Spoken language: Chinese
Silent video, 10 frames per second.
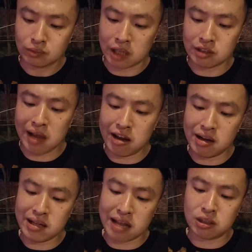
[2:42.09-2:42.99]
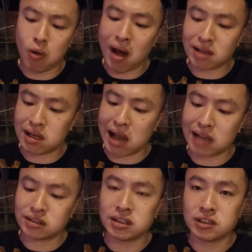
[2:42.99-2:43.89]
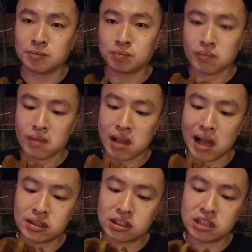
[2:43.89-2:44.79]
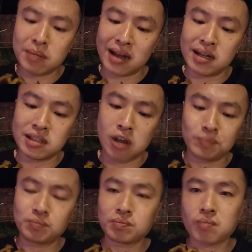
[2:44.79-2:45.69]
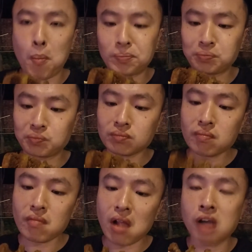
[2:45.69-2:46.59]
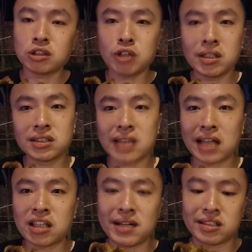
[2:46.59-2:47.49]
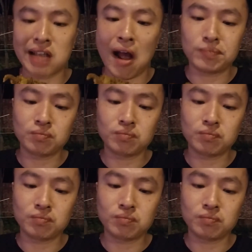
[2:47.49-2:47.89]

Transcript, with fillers: 感觉还有一点是花生，还是还是芝麻的那种，所以吃起来特别的香。